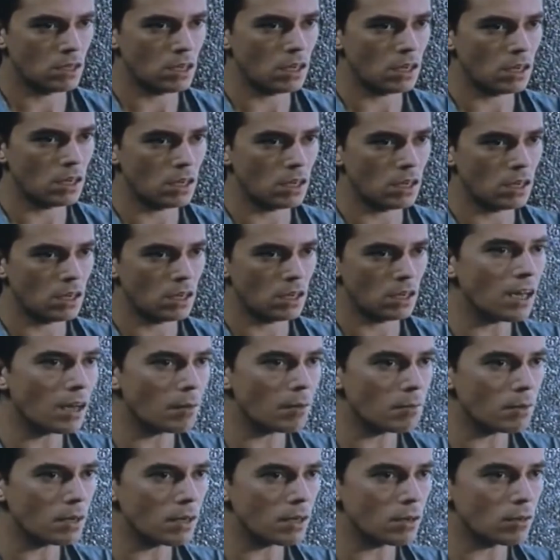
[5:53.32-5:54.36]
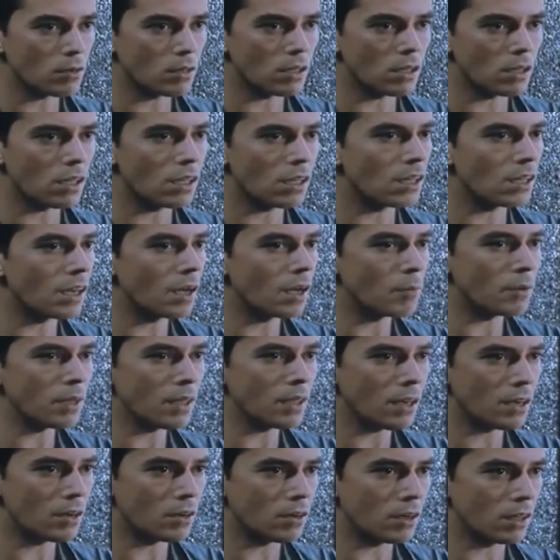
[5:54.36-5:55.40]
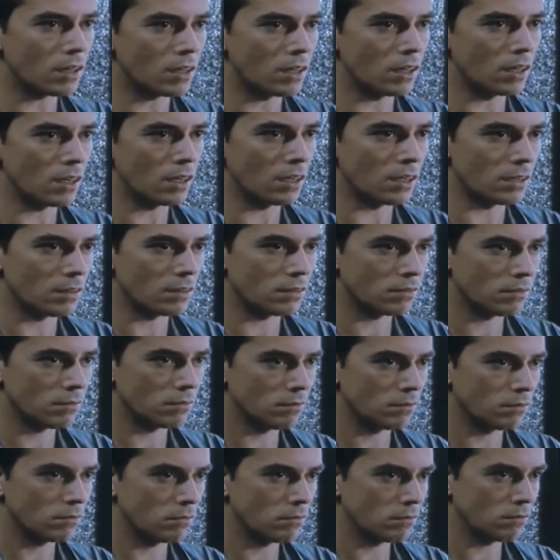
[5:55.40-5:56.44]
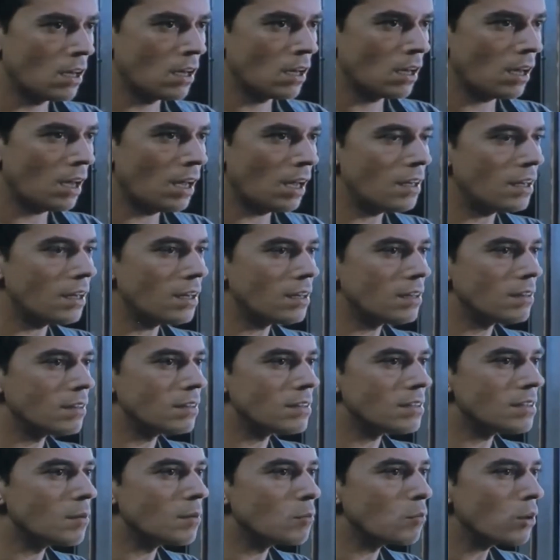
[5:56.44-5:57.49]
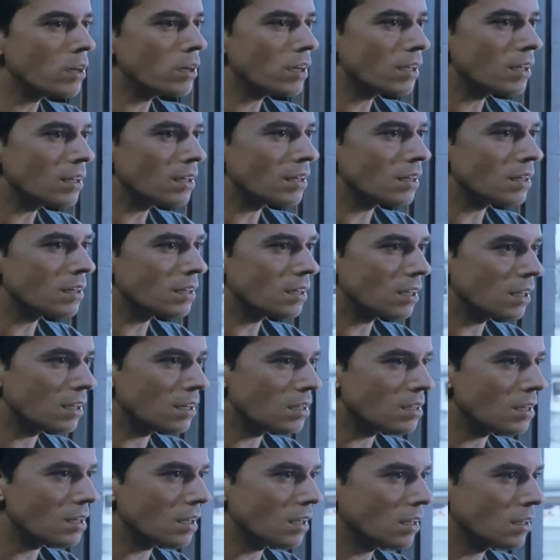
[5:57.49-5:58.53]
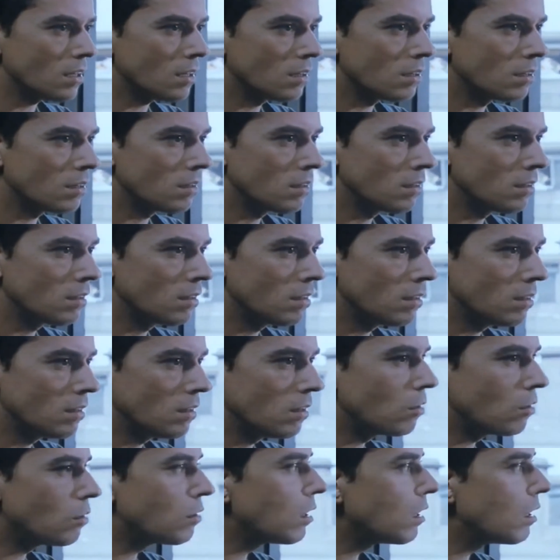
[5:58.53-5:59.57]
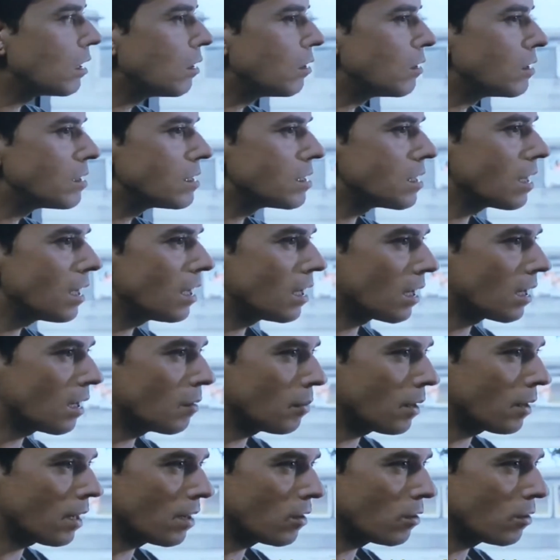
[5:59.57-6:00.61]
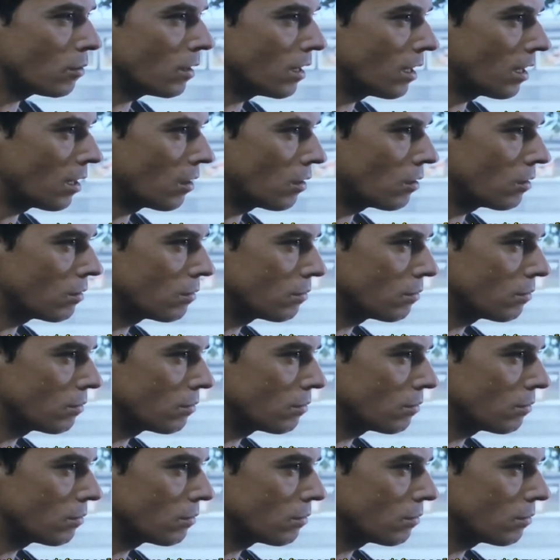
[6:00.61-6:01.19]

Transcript: Alguém tem hambre e vocês dilapidam o que tem. Alguém se muere de tristeza e vocês lo encierran para não verlo.